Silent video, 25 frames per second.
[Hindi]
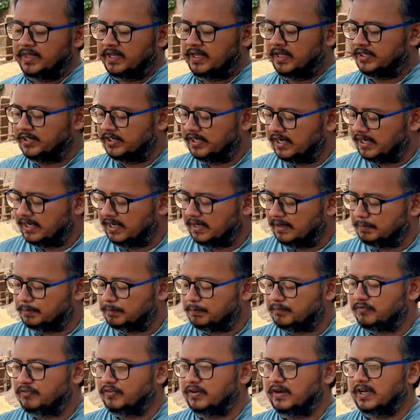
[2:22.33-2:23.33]
कि ये
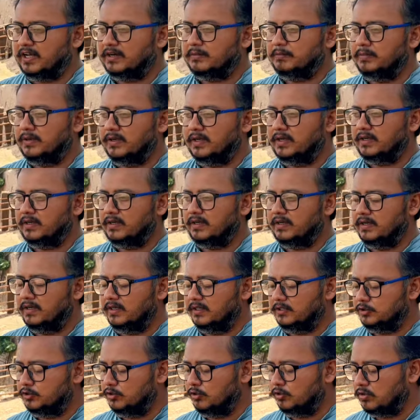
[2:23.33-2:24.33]
फार्मर
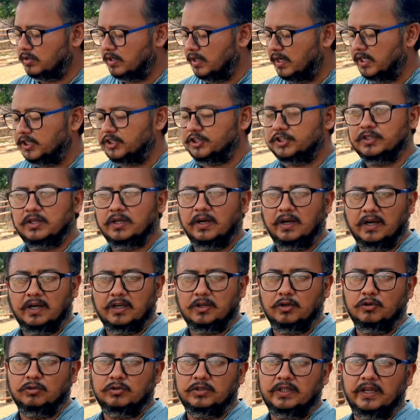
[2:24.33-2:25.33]
जो काश्तकार
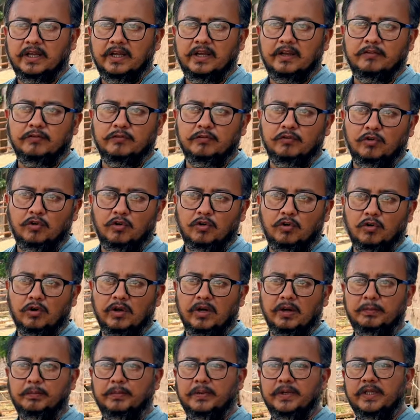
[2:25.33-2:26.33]
होता है वो
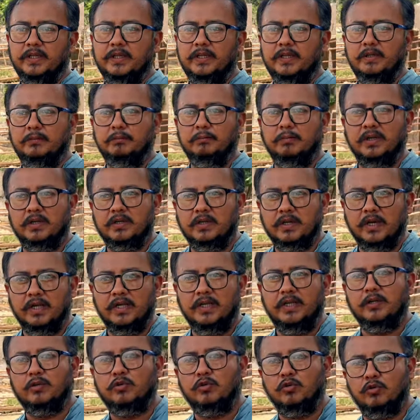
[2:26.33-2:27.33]
अपनी
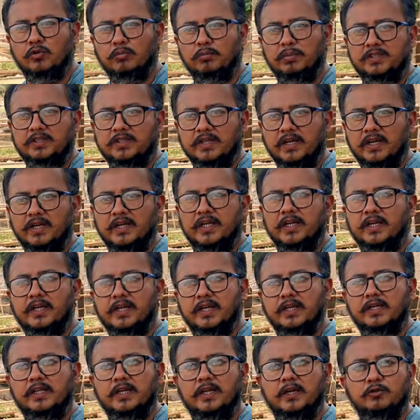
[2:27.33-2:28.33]
मकई को बचाने
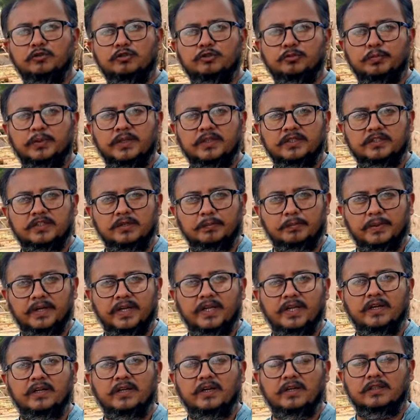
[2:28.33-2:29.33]
के लिए उस पर
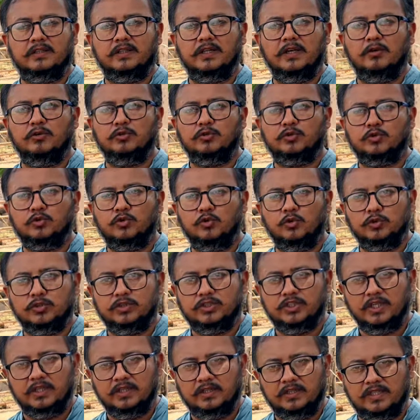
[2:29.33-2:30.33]
स्प्रे करता है उसको
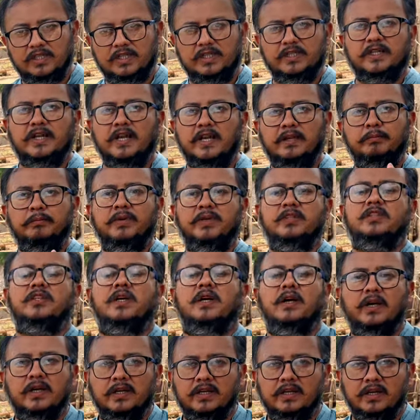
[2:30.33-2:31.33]
जल्दी टाइम में
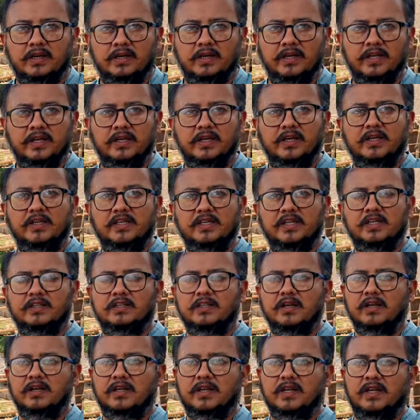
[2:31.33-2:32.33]
तैयार करने के लिए
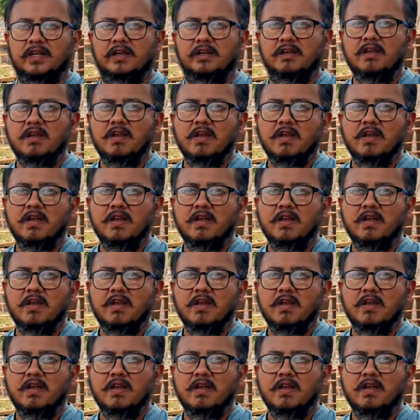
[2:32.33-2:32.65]
ताकि